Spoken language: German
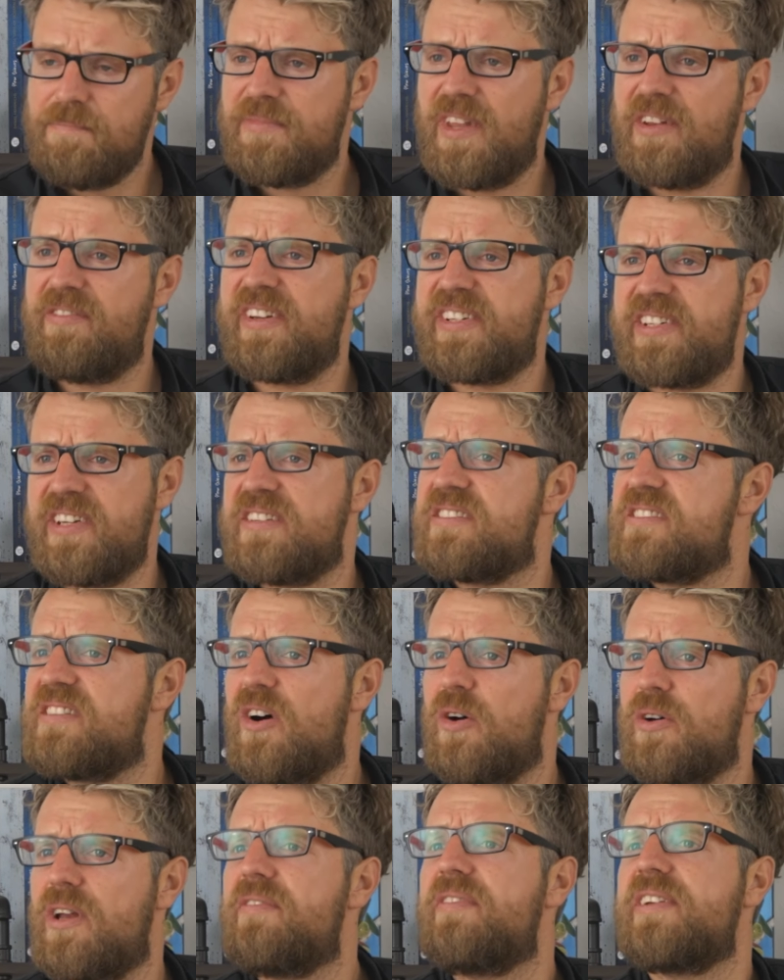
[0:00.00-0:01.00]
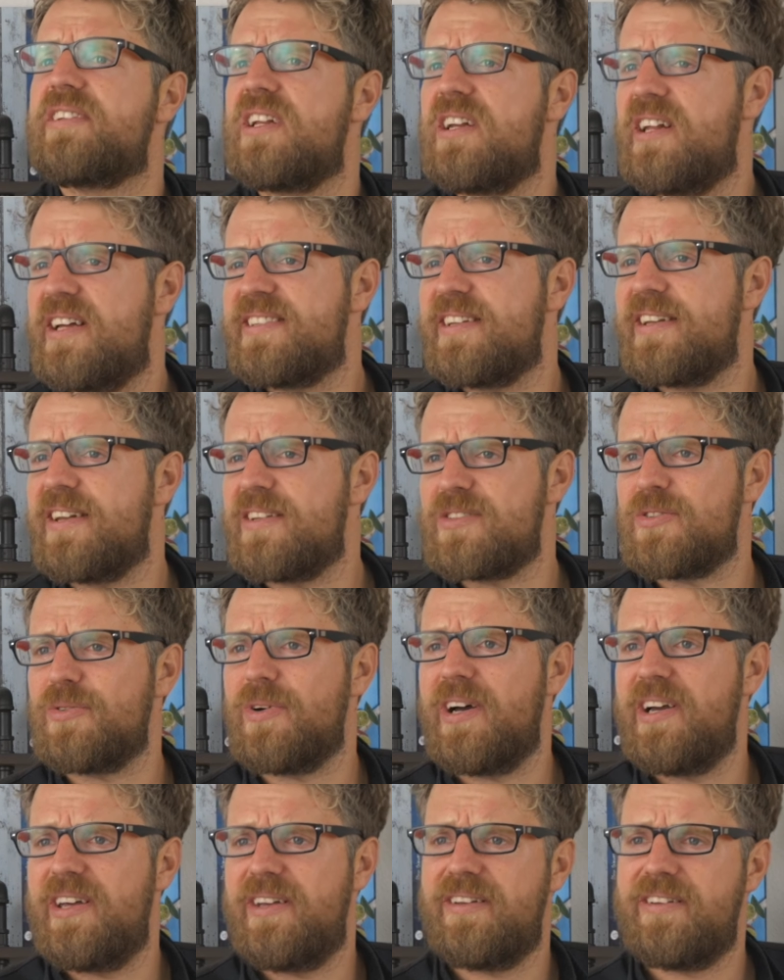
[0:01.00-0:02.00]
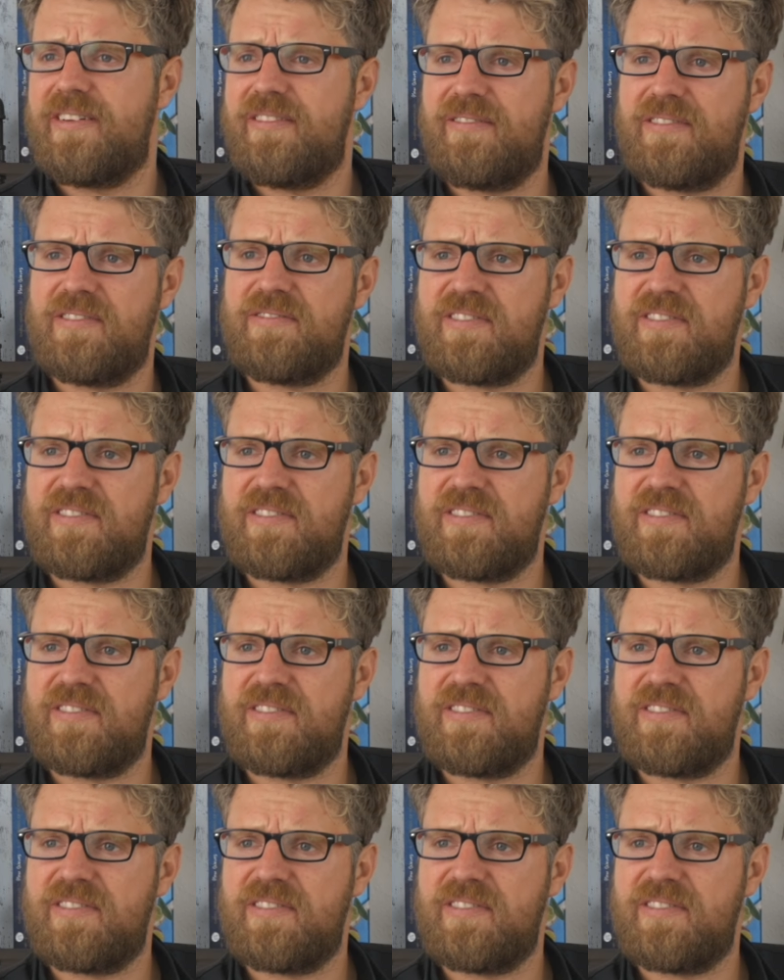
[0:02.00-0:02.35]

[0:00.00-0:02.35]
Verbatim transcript: Das Wetter ist ja, aber das Wetter lädt ja dazu ein. Ne?